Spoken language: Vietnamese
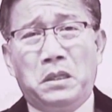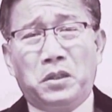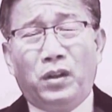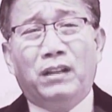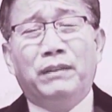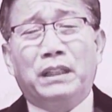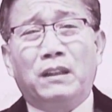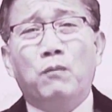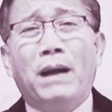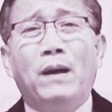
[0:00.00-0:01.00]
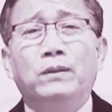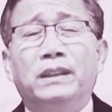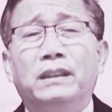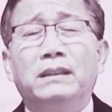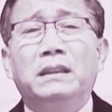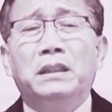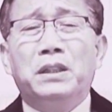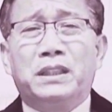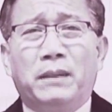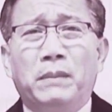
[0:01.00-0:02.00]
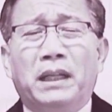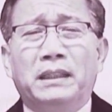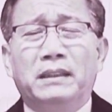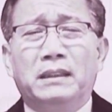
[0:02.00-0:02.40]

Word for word: đó là việc thông báo những xâm lệnh